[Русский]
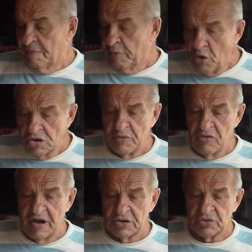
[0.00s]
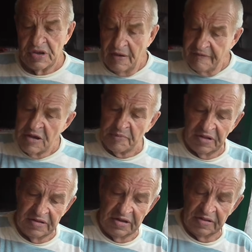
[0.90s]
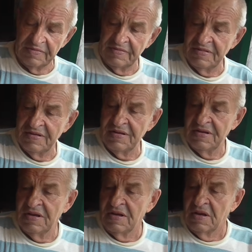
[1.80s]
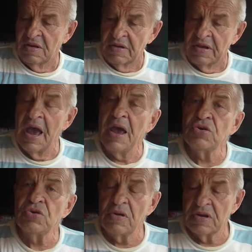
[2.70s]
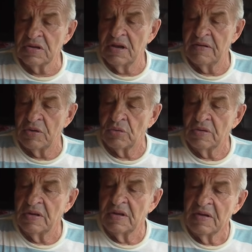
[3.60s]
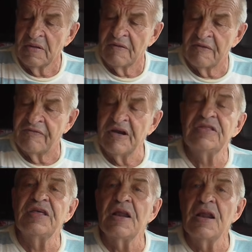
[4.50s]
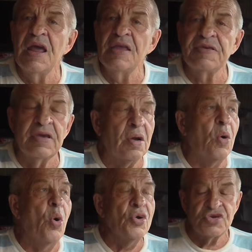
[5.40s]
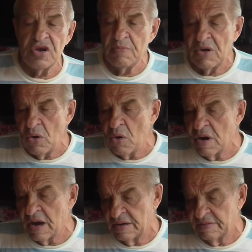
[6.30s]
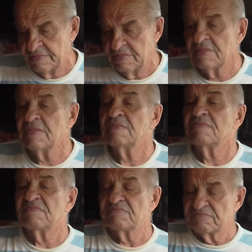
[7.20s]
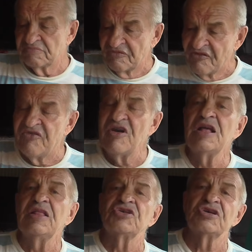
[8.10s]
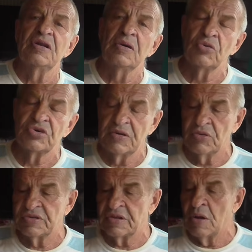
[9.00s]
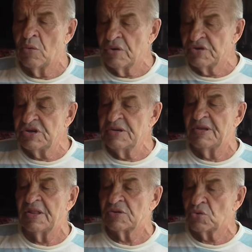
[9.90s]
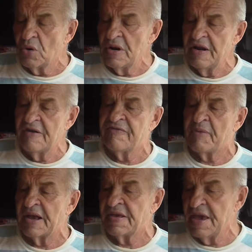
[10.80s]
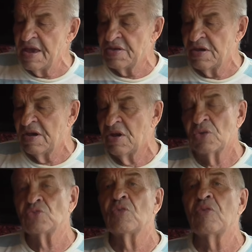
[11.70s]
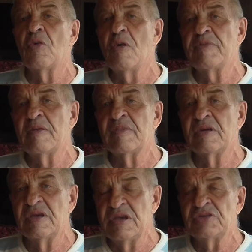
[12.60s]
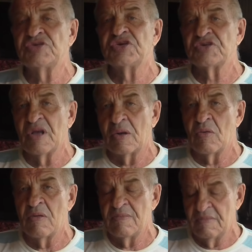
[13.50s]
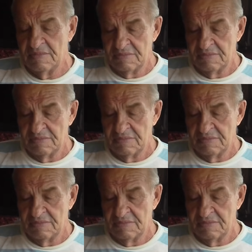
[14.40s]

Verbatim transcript: Просьбу вашу я выполнил. Я еще раз говорю, в интернете очень много выложено уже вот огурцы малосольные в пакете с укропом и с чесноком.